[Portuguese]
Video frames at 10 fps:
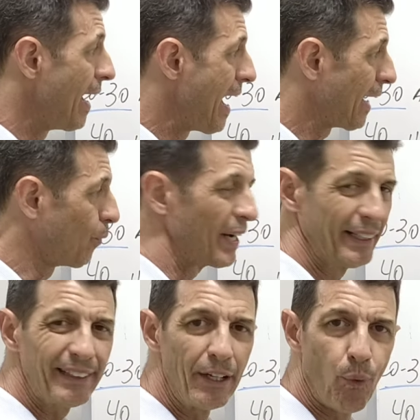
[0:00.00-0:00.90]
a
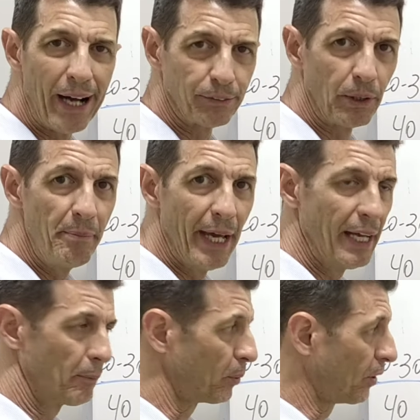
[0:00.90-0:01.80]
44
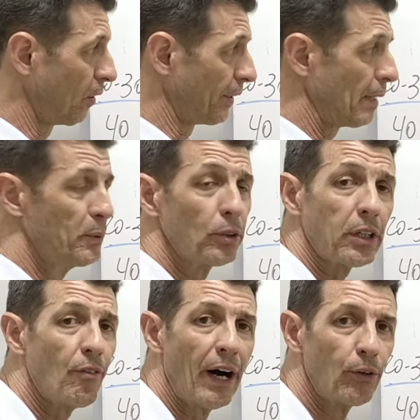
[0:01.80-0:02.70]
ml por quilograma
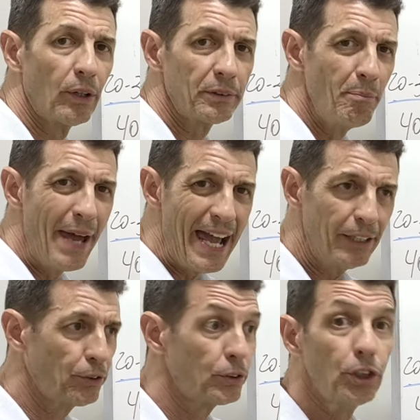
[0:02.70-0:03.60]
minuto é o valor
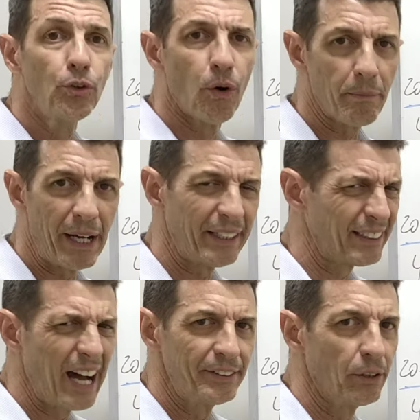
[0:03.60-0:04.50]
médio de
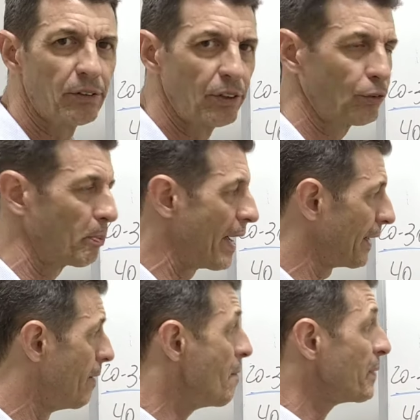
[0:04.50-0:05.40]
normalidade, é o que se
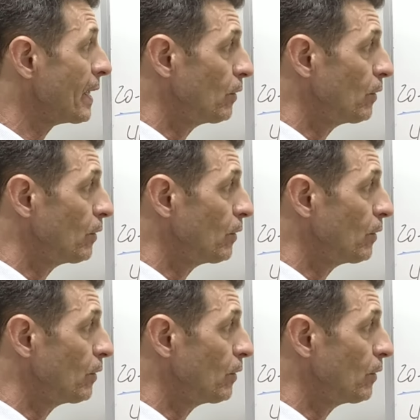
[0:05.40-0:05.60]
espera